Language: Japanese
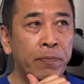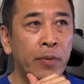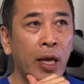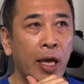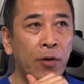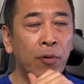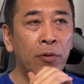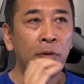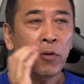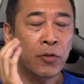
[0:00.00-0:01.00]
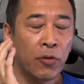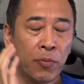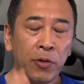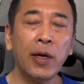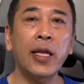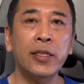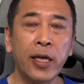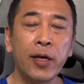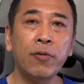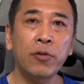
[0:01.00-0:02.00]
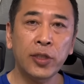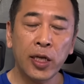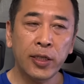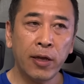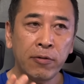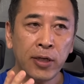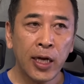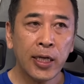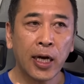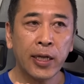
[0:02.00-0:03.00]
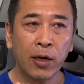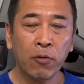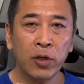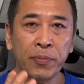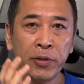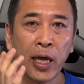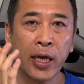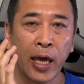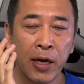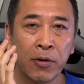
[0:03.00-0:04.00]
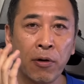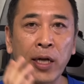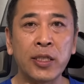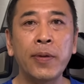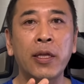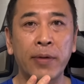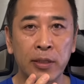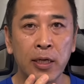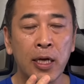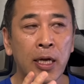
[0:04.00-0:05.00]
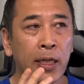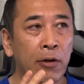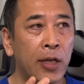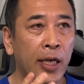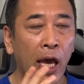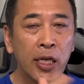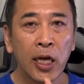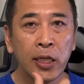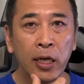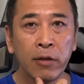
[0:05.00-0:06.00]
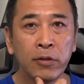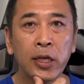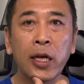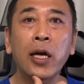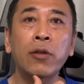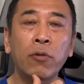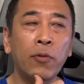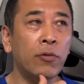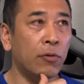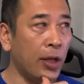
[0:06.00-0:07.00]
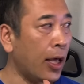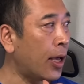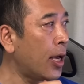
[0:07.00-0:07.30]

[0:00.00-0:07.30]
えー、陽動そのものはね、成功していて、ウクライナがね、ここに部隊結構集めてます。なので、撃退できるんじゃないかと思うので、